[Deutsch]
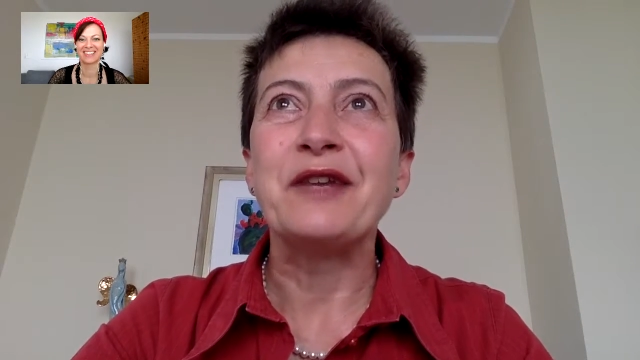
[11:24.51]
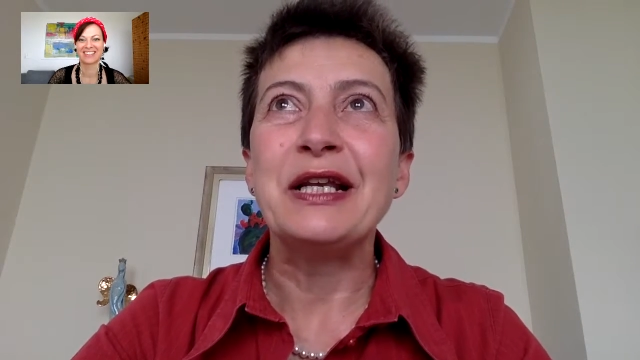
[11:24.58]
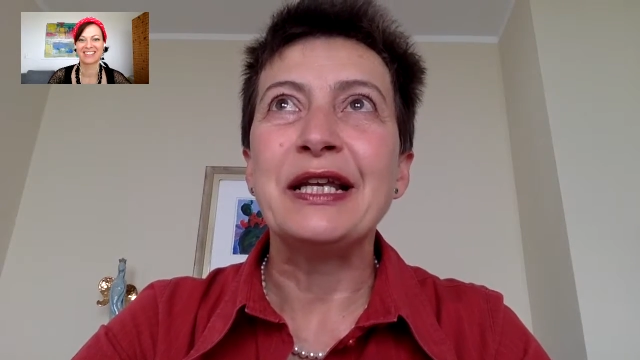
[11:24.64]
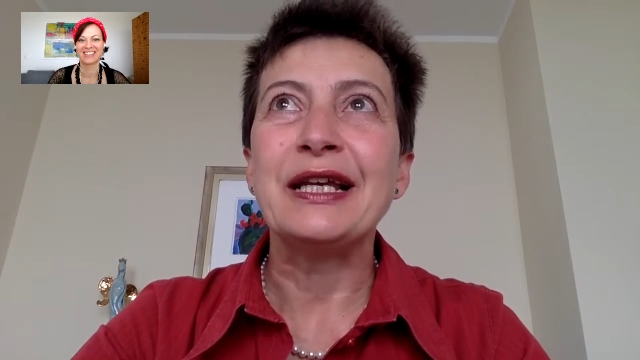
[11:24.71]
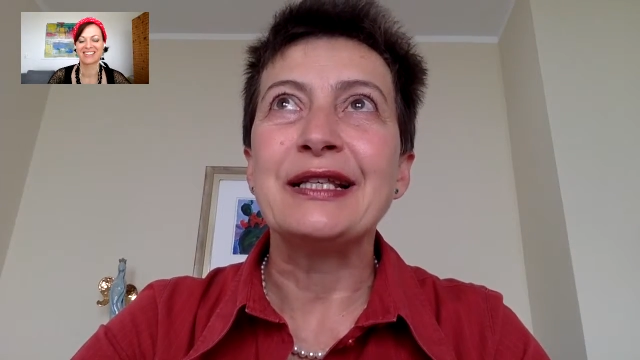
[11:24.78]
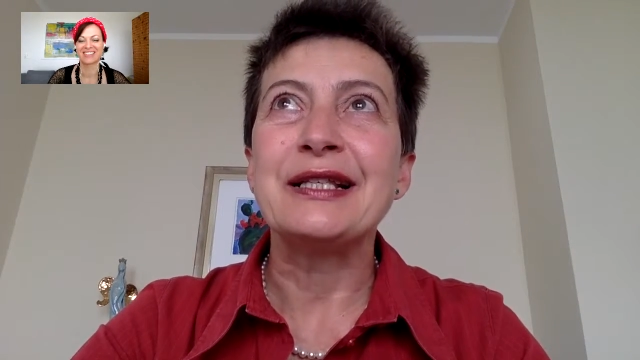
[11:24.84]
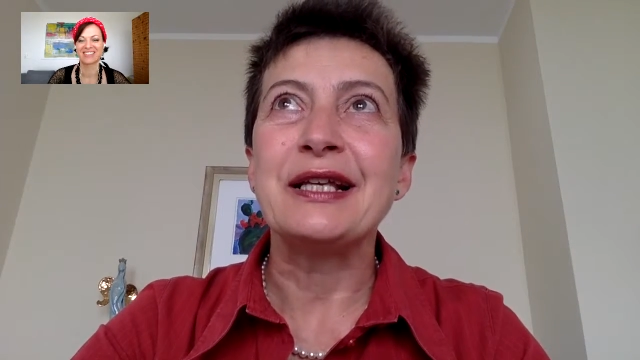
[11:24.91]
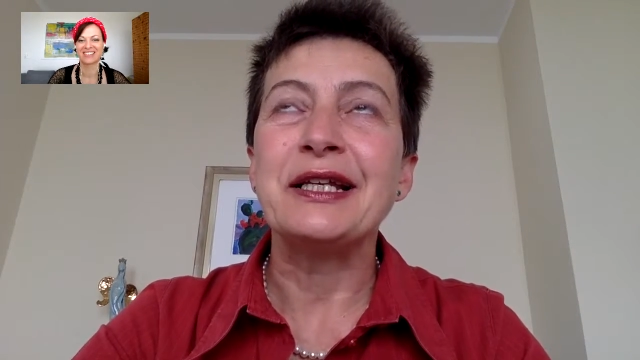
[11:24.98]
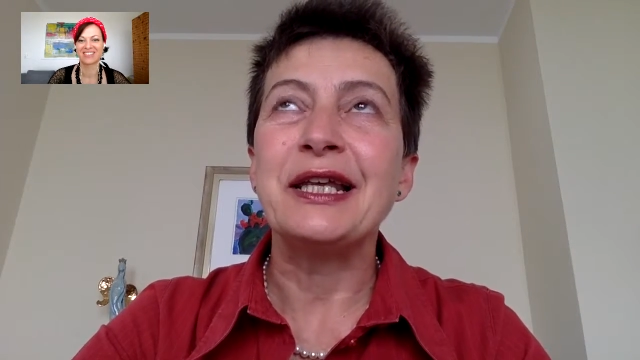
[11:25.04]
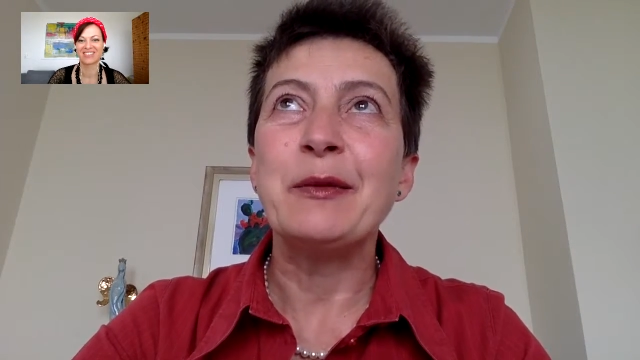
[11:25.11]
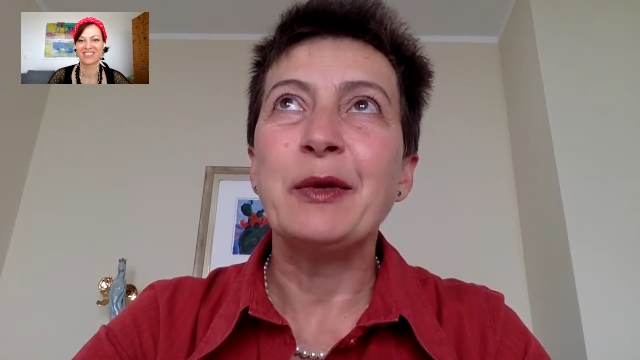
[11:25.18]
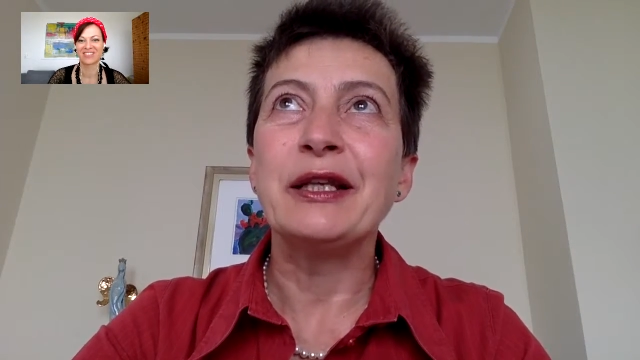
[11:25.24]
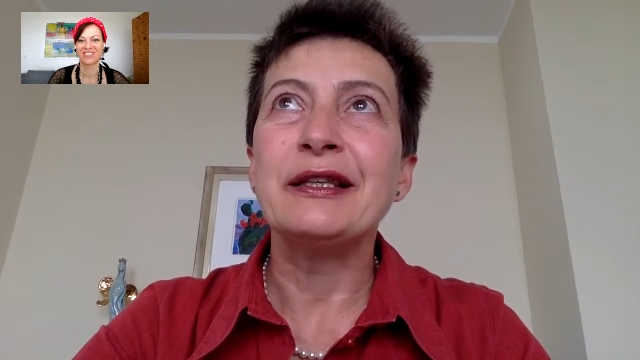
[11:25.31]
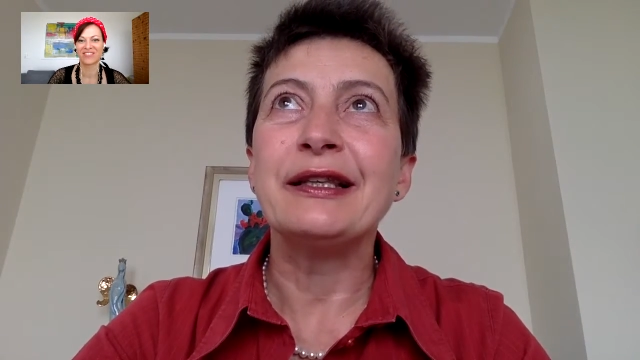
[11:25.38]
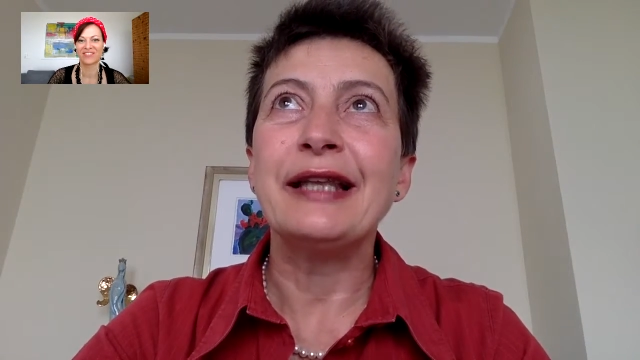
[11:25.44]
wenn ich jetzt an
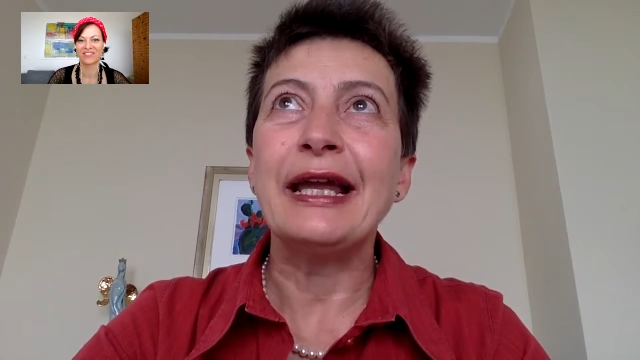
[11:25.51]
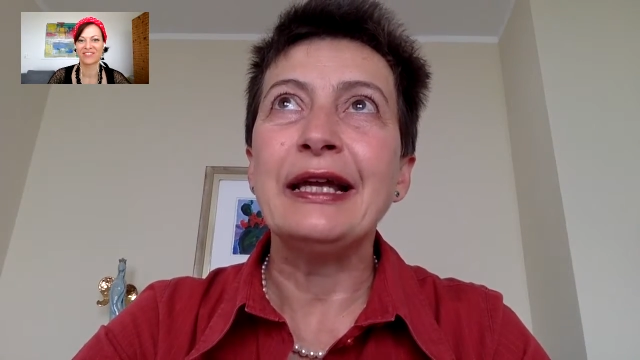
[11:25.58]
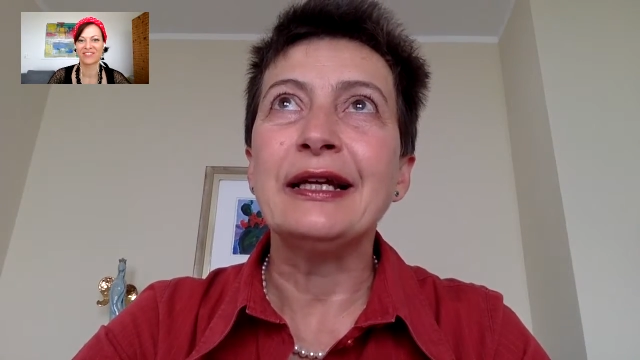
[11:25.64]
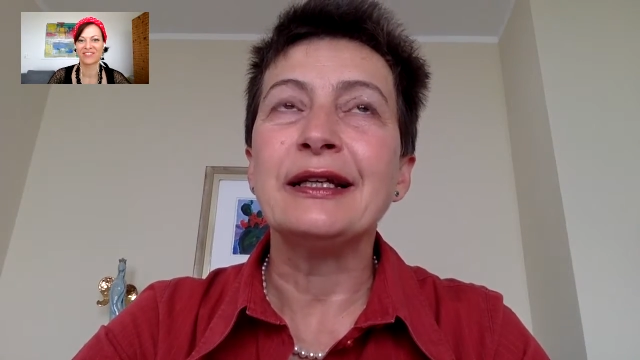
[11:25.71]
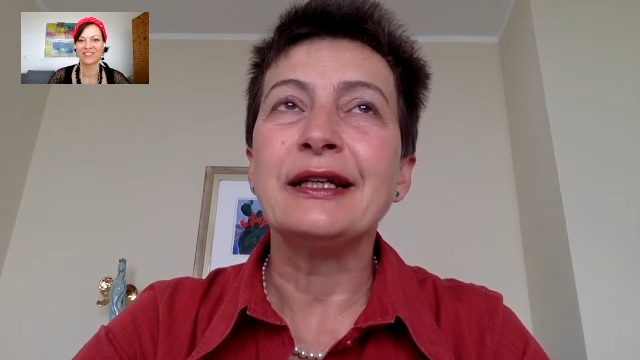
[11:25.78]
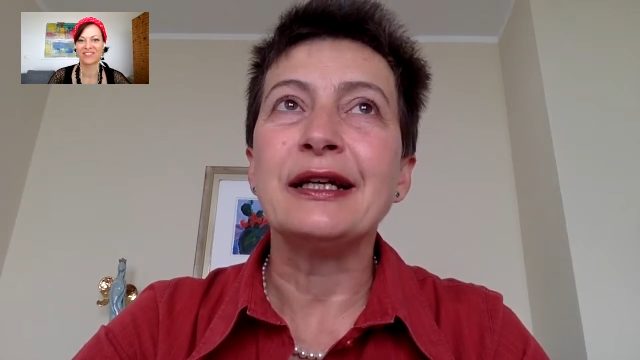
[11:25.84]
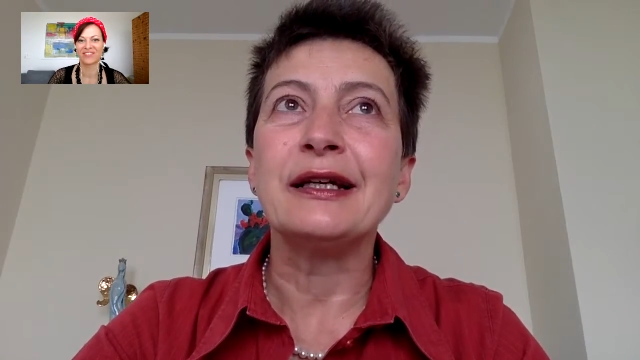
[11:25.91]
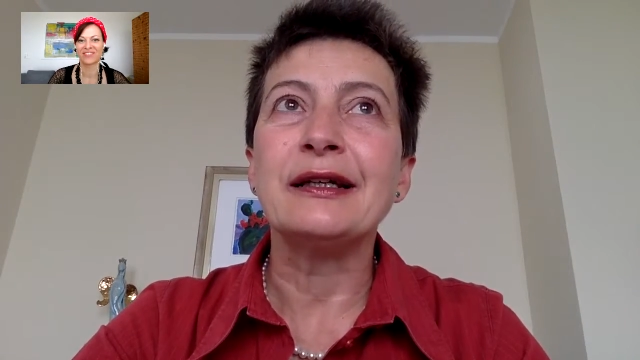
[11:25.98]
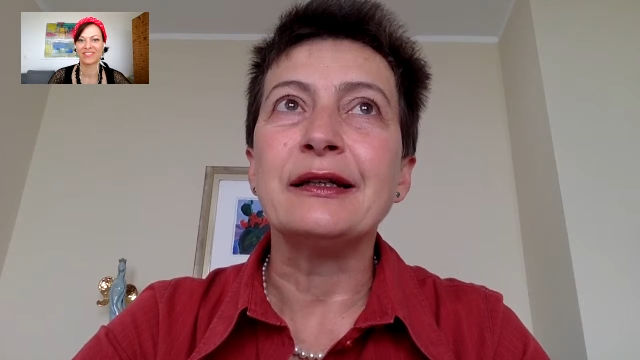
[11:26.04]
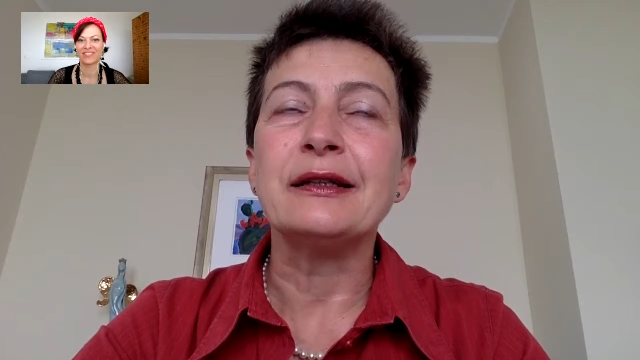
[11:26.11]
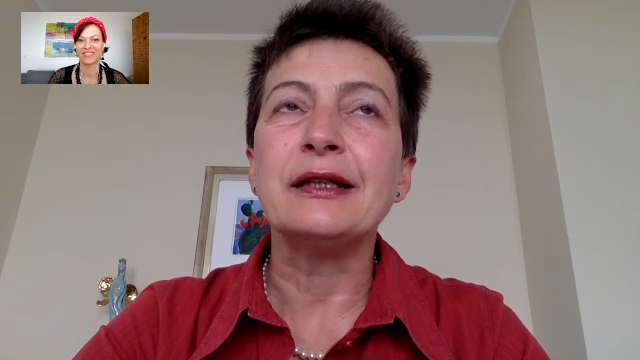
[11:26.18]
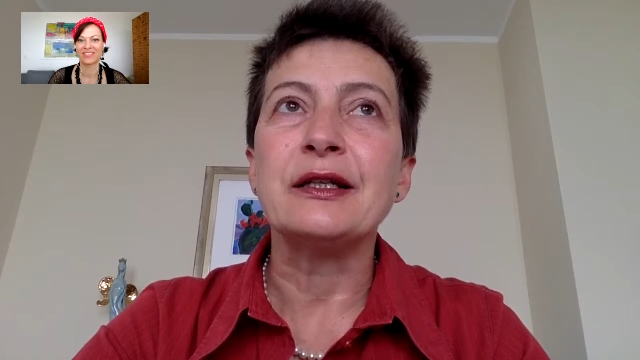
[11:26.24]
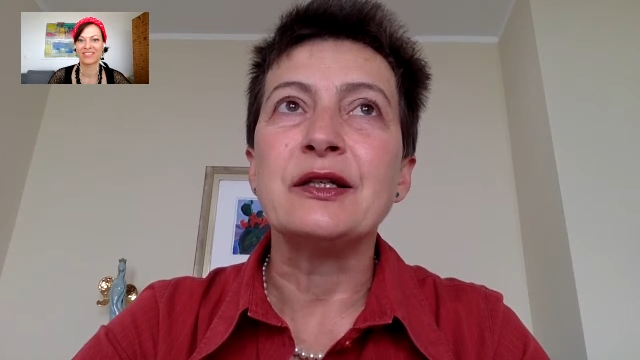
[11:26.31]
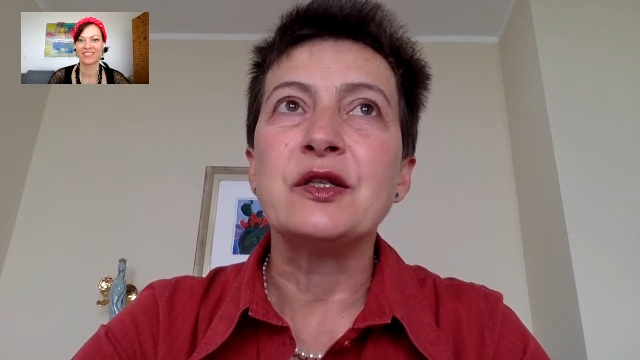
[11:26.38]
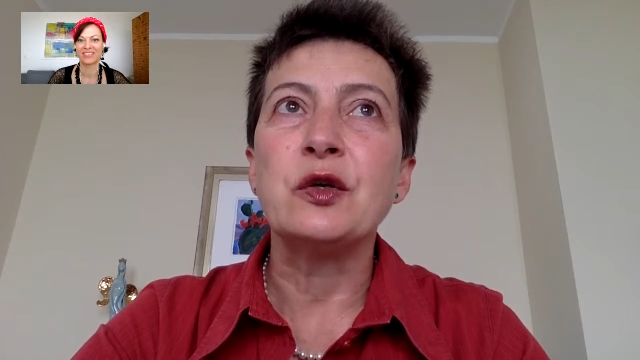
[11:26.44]
jemanden denke, der,
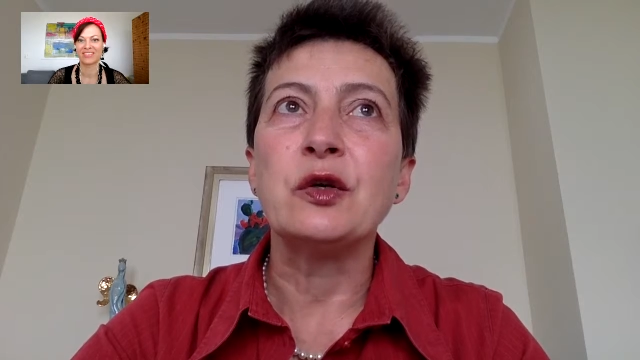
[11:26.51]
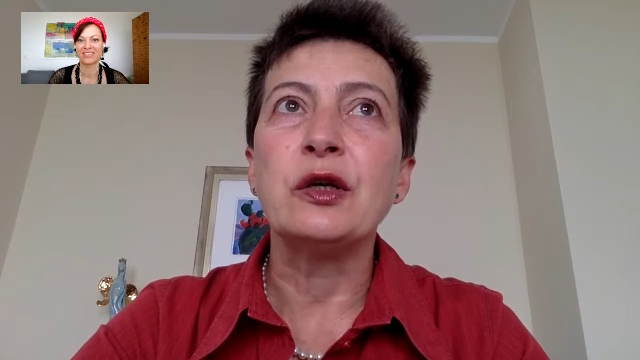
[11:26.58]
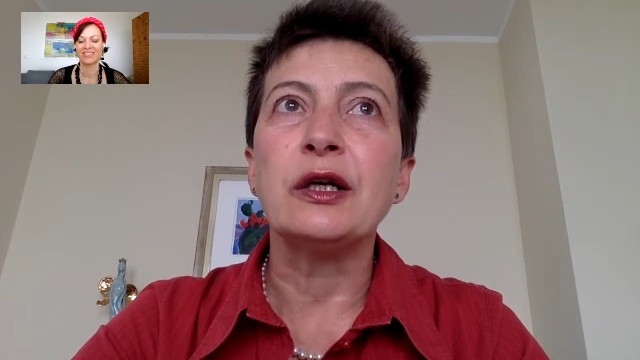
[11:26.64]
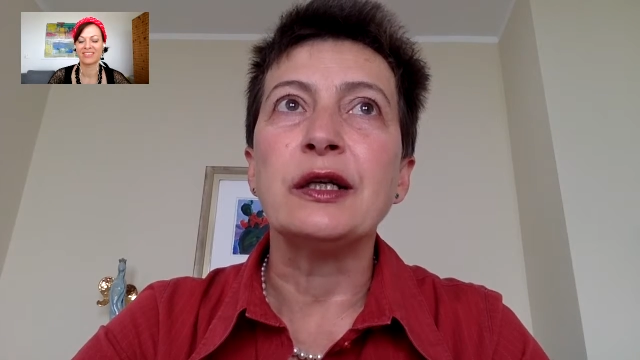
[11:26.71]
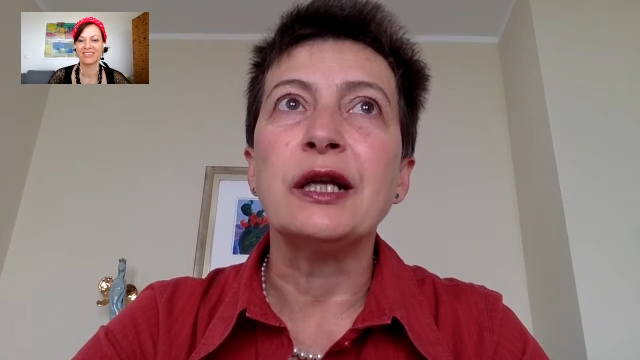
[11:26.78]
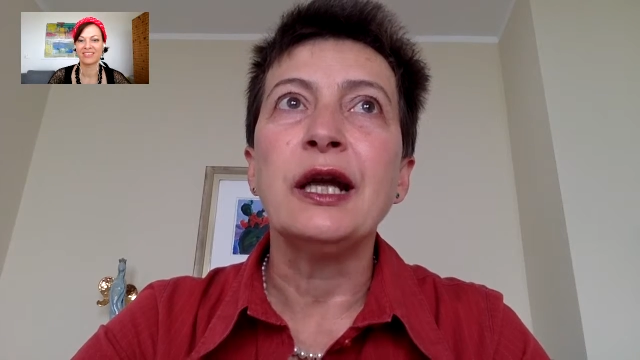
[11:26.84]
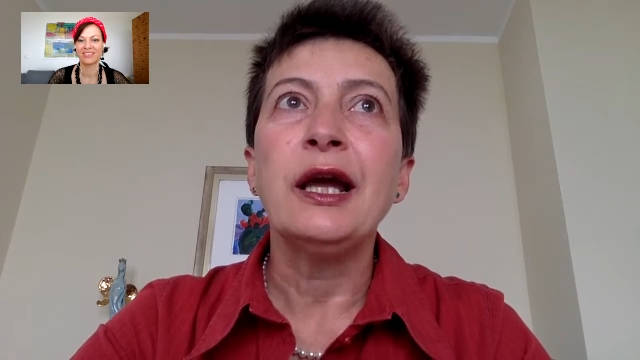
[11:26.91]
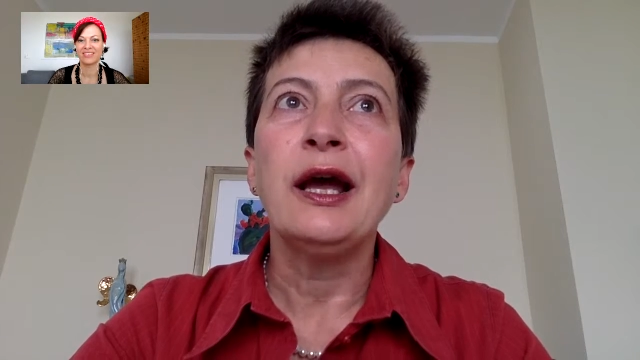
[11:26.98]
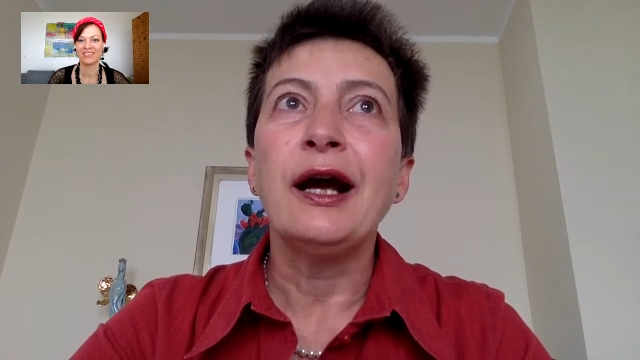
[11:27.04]
der zögert.